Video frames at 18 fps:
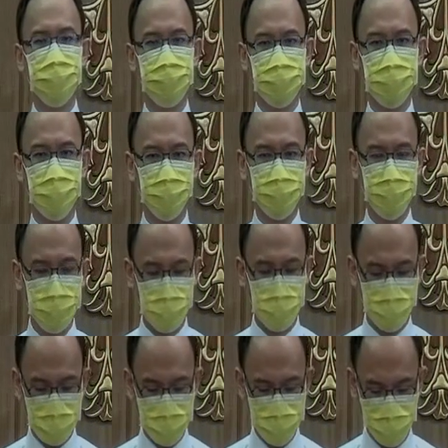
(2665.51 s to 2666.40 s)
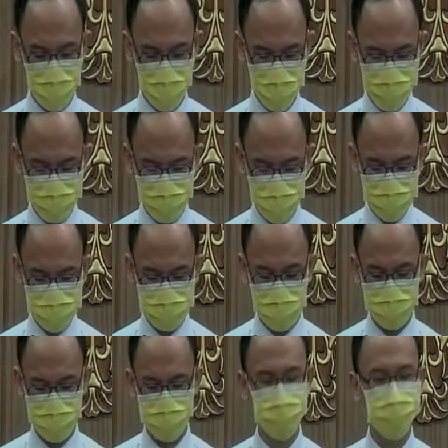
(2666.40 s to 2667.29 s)
小弟要跟你们来分
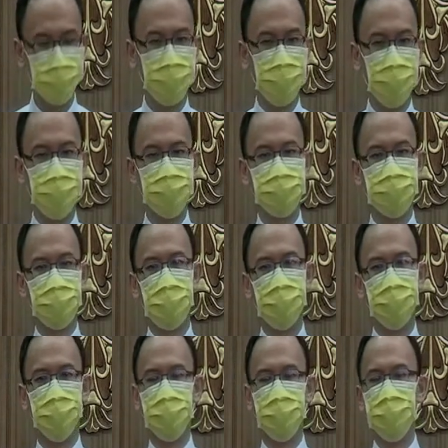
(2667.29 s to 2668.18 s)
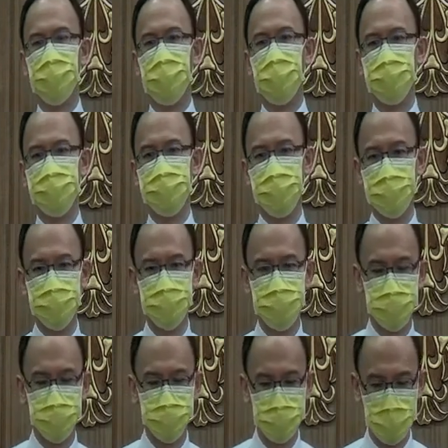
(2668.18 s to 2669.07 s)
享《铁砂罗尼迦前
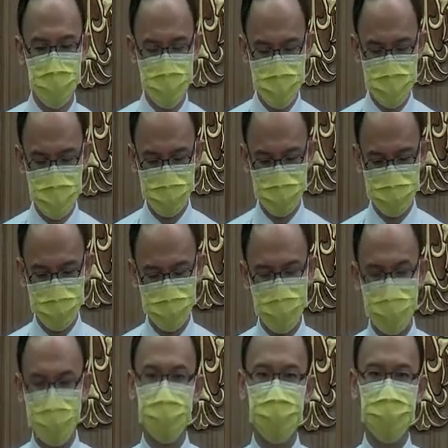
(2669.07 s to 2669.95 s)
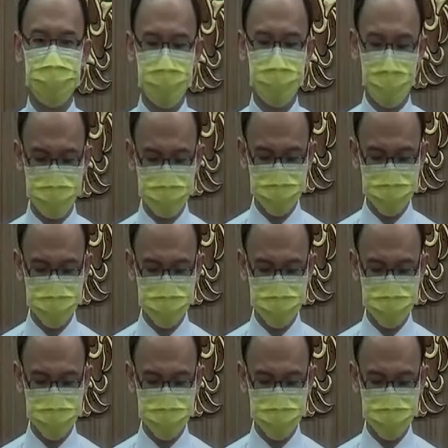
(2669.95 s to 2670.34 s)
书》第二章，《